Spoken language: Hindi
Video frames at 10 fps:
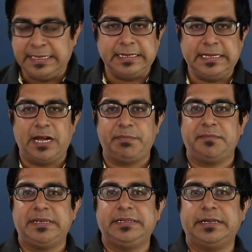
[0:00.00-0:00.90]
यहाँ पे
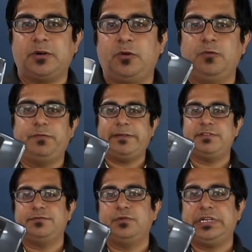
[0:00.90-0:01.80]
बात कर रहा हूँ
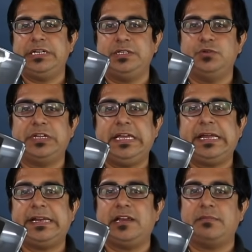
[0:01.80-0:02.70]
फाइव फ़ोन की जो कि है
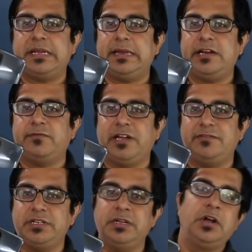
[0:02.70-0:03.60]
रियलमी मी
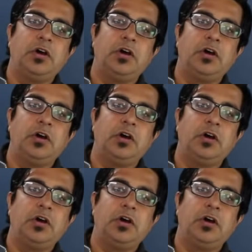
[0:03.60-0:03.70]
एट